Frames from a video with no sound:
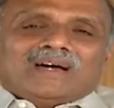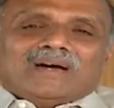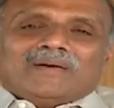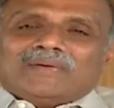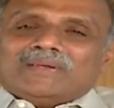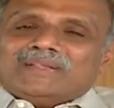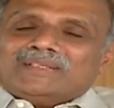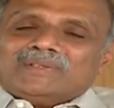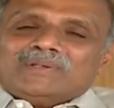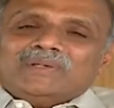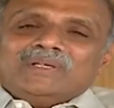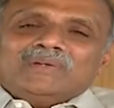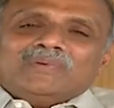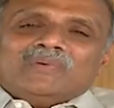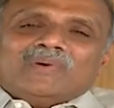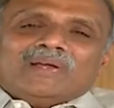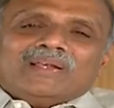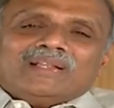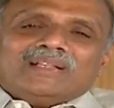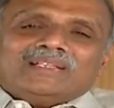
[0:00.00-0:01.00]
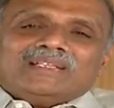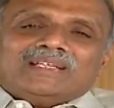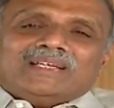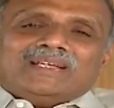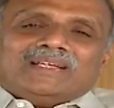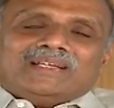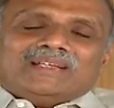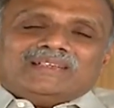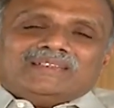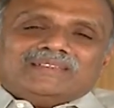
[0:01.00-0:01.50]
அவர் சொன்ன வார்த்தை
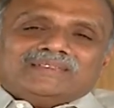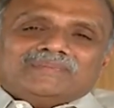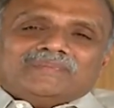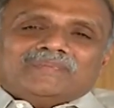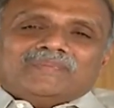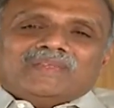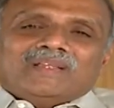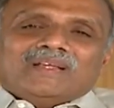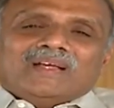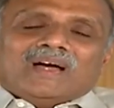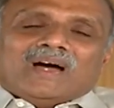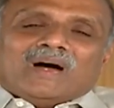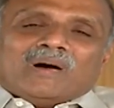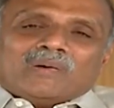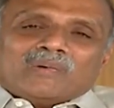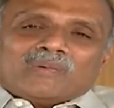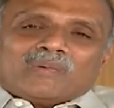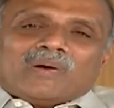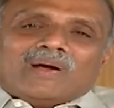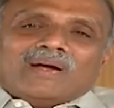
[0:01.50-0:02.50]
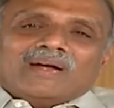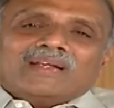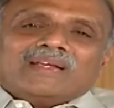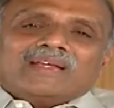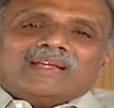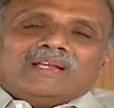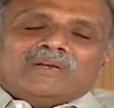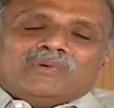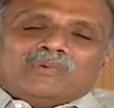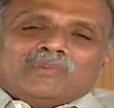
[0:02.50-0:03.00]
அவர்
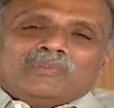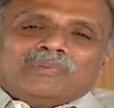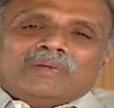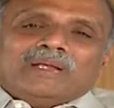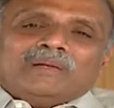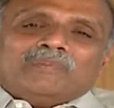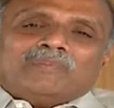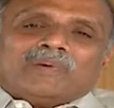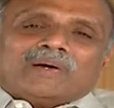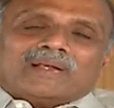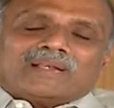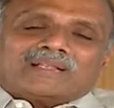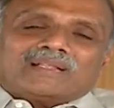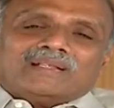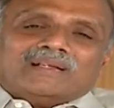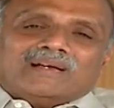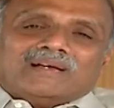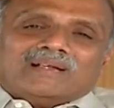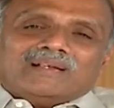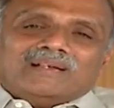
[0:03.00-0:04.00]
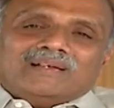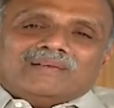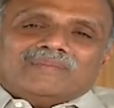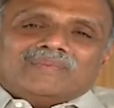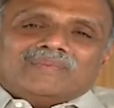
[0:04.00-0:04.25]
வாழ்க்கையில் உண்மையில் பார்த்தால்